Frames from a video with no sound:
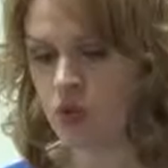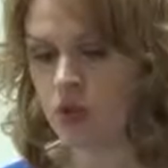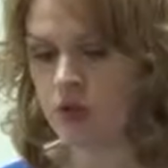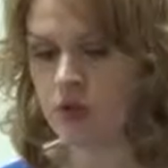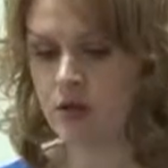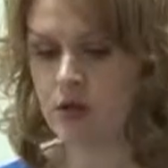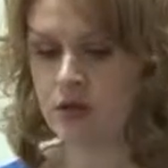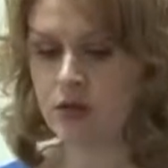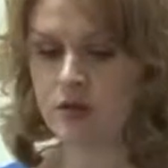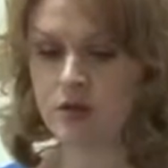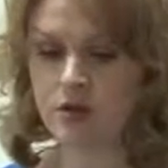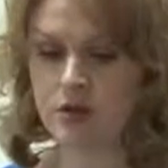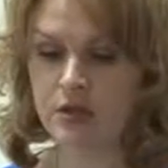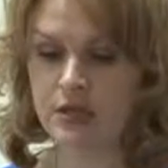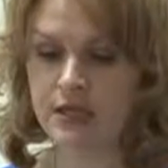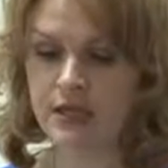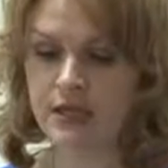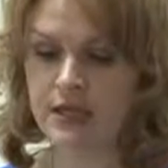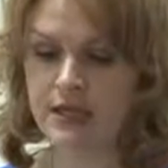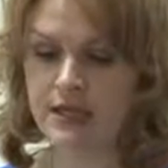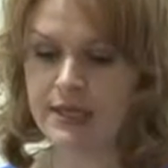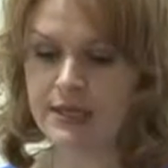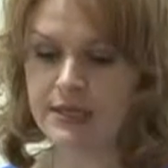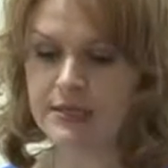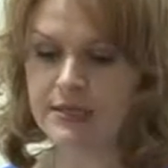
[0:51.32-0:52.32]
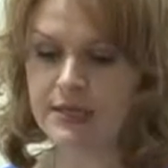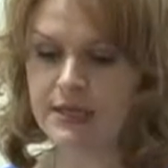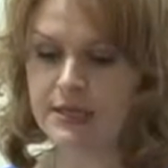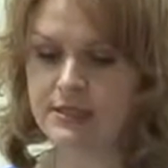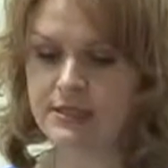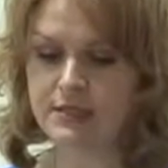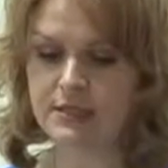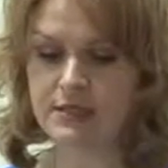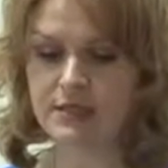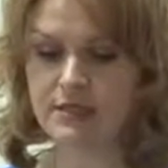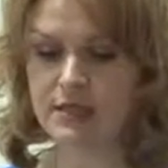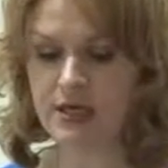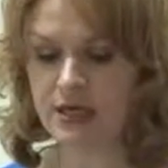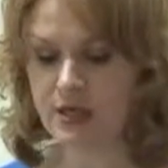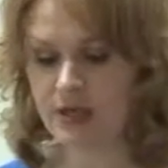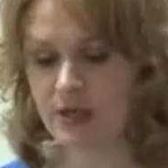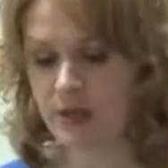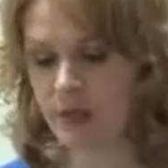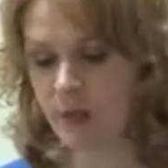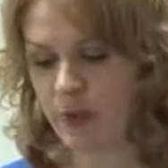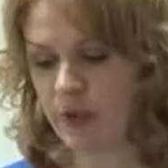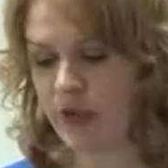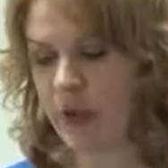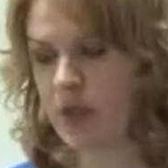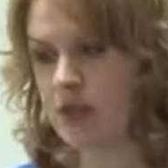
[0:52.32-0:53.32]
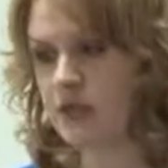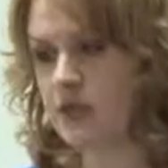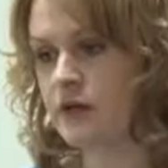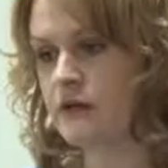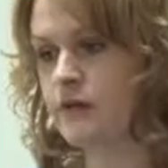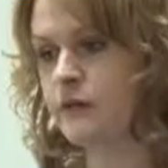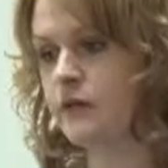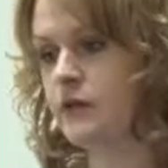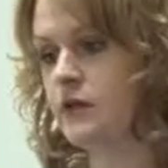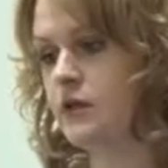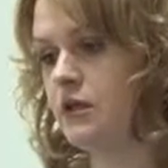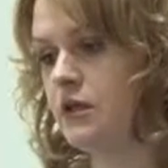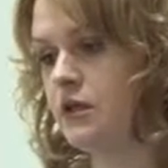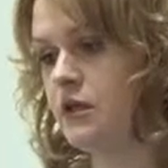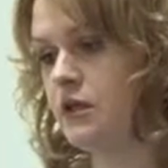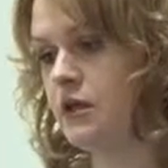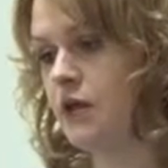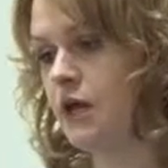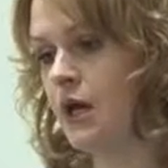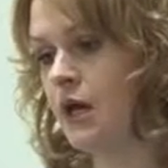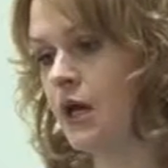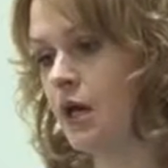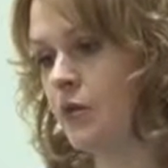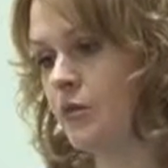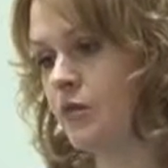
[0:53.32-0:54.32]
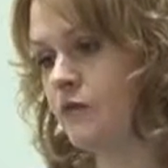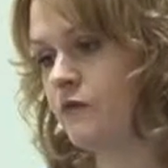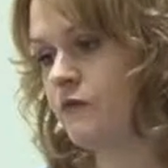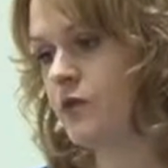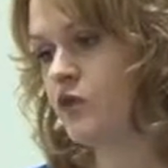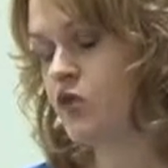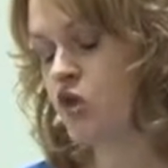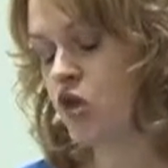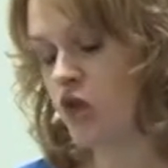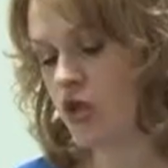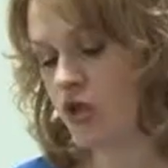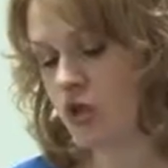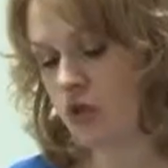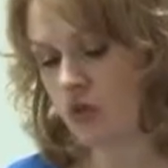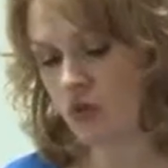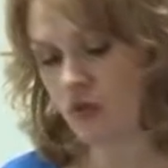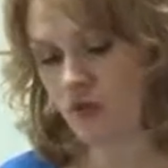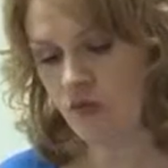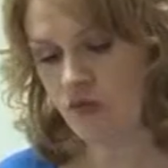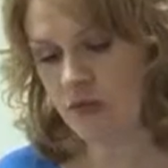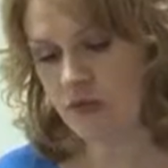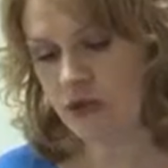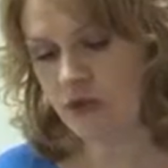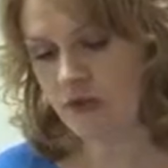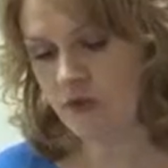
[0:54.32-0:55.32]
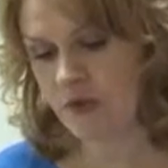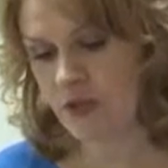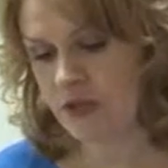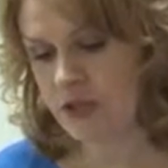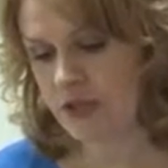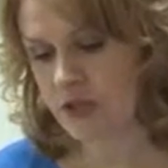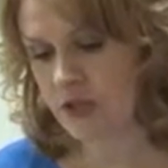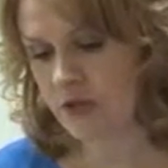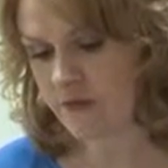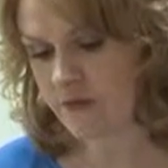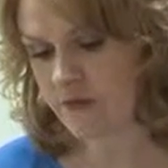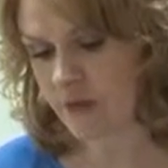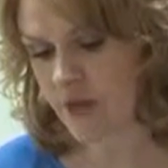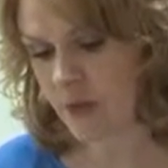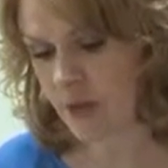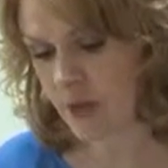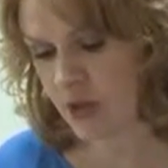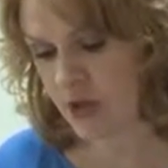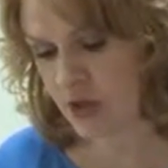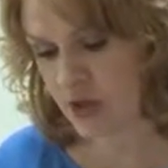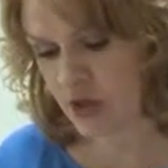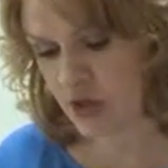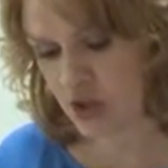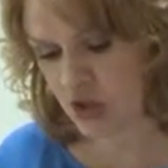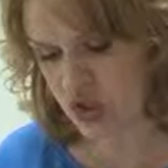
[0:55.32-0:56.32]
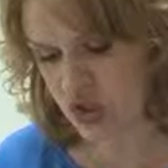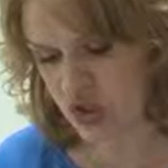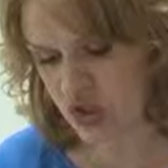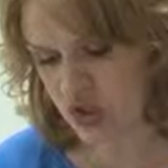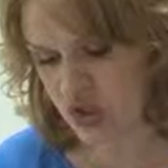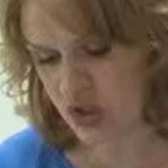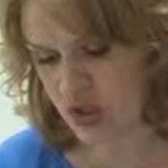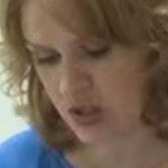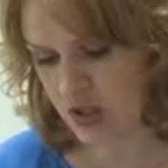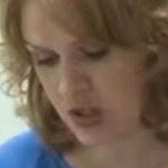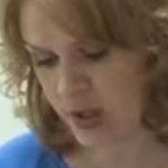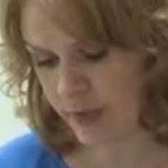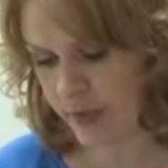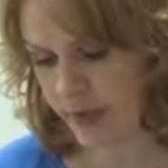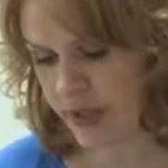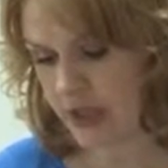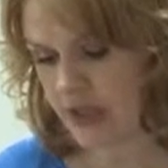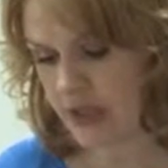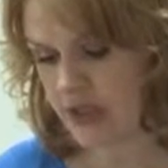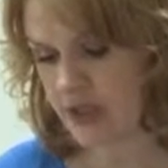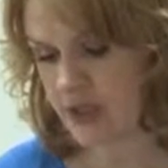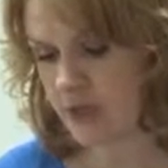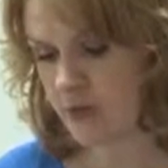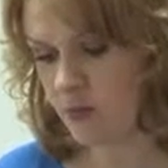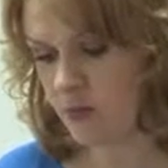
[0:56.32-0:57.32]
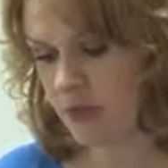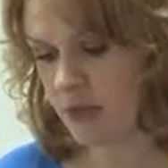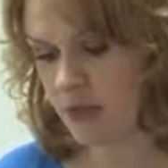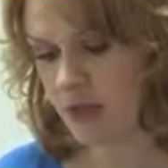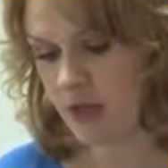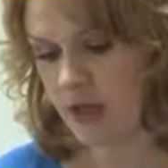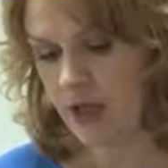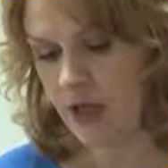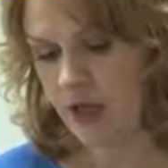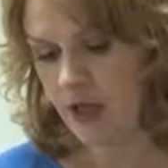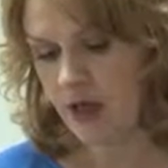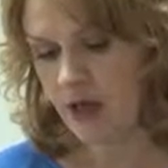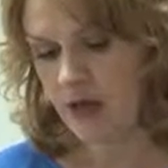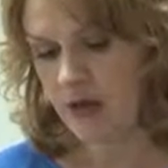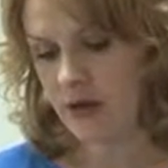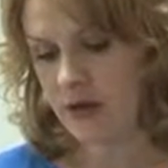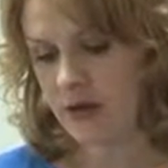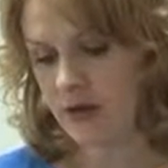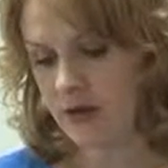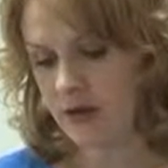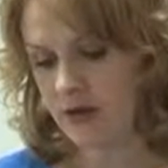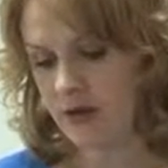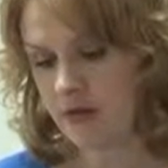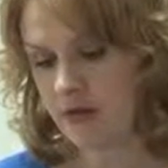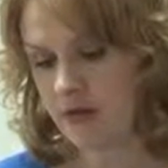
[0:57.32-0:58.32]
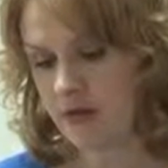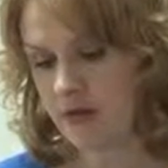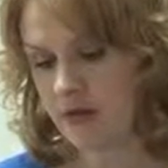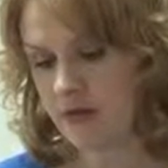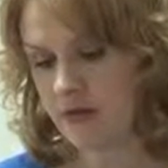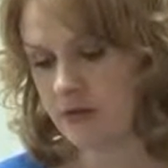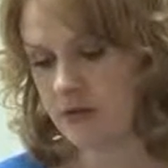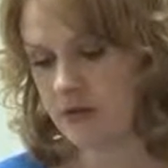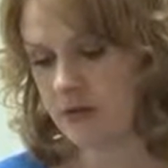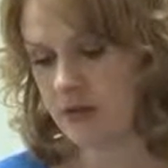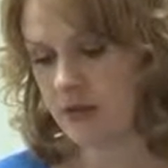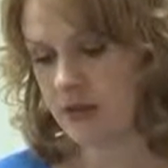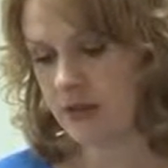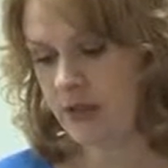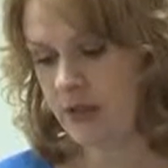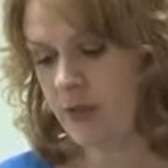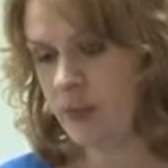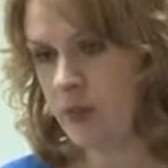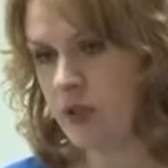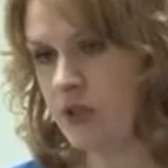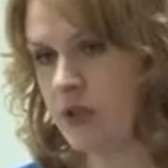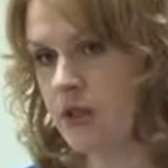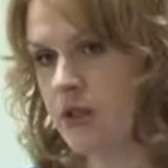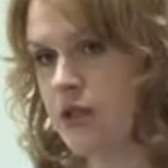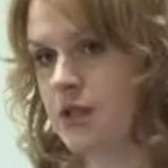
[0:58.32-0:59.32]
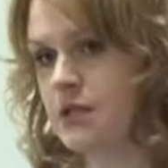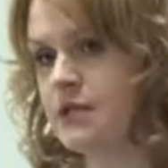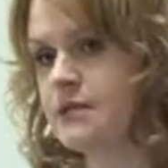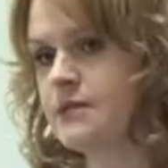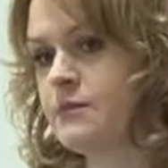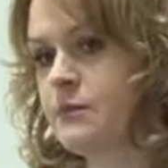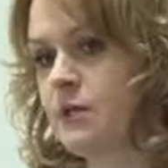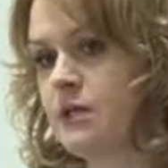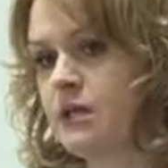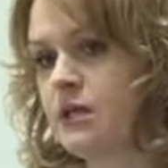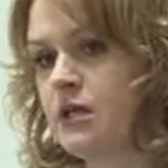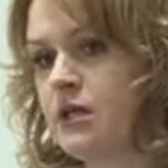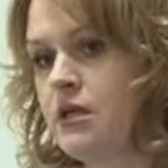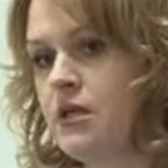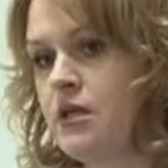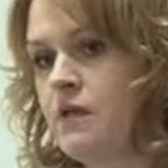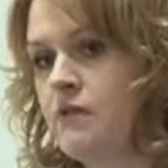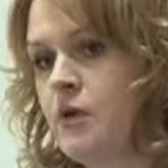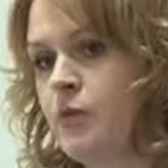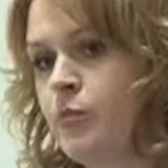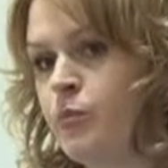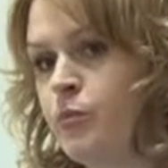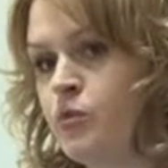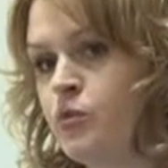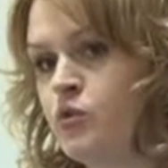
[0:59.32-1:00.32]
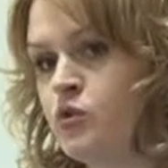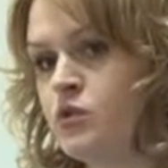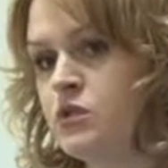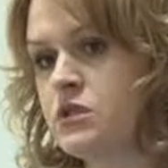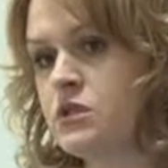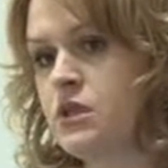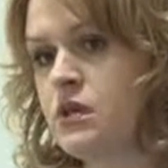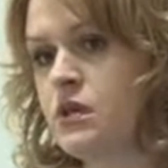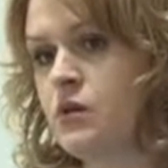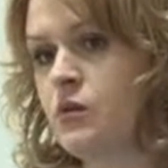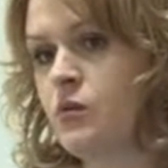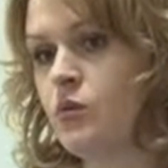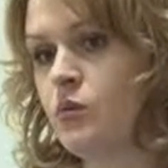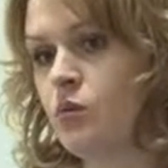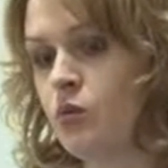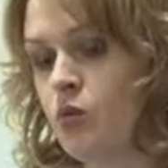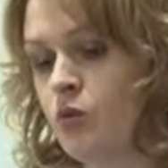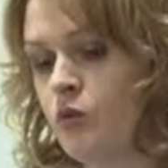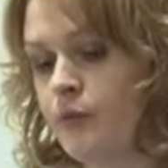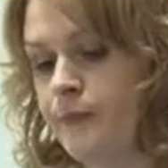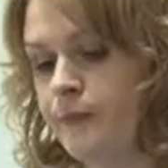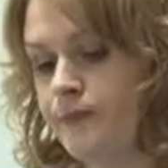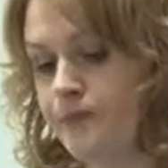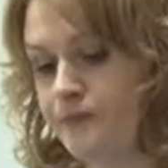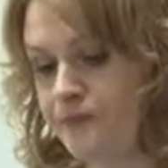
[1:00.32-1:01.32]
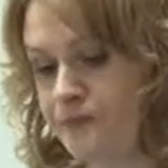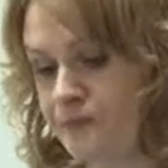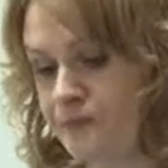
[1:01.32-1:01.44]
э, для реализации данных проектов и привлечения новых инвесторов нам, конечно же, необходимо э, именно рассмотрение вопроса о